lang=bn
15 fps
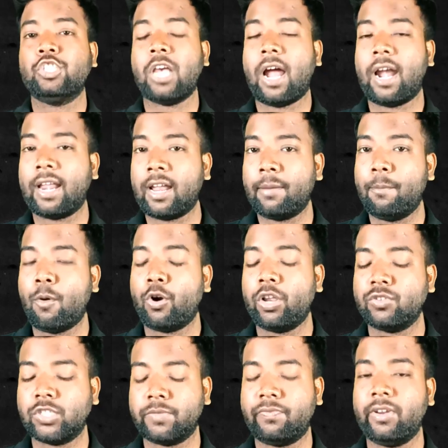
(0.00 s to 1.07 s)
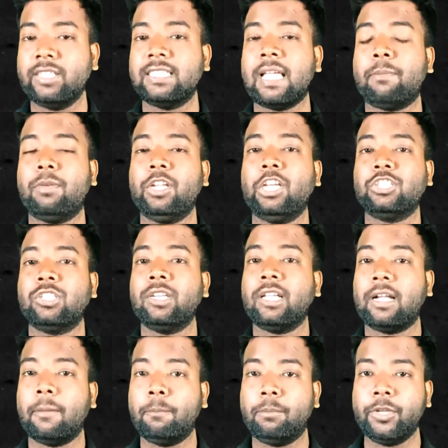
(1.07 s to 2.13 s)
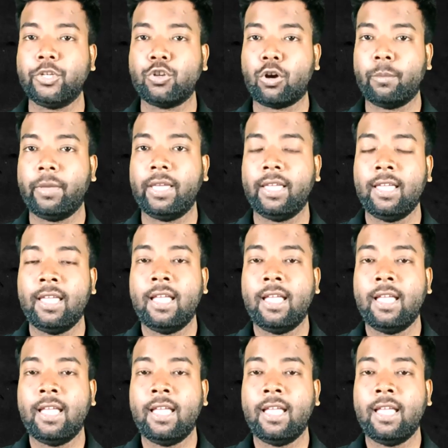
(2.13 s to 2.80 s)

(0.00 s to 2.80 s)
ছাড়ার পরে ফ্রেশ অ্যাপ্লিকেশন কমপ্লিট হবে